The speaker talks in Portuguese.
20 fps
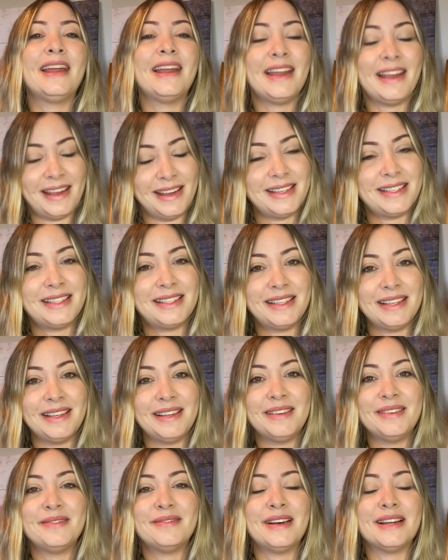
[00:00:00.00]

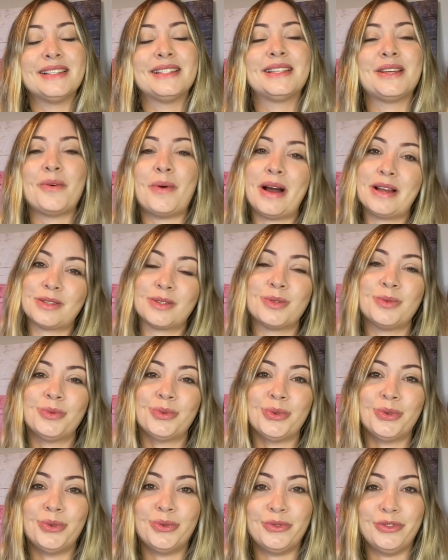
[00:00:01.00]
Esse vai ser o
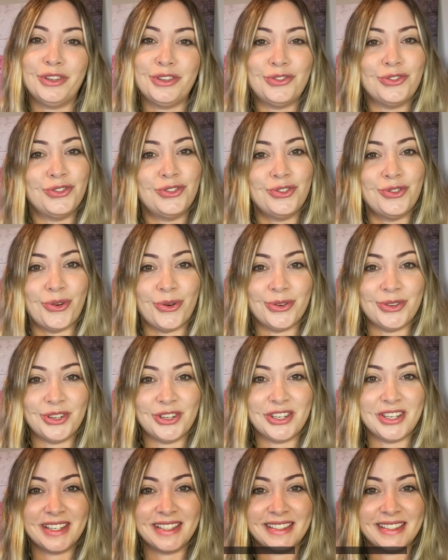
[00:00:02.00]
assunto do vídeo de hoje.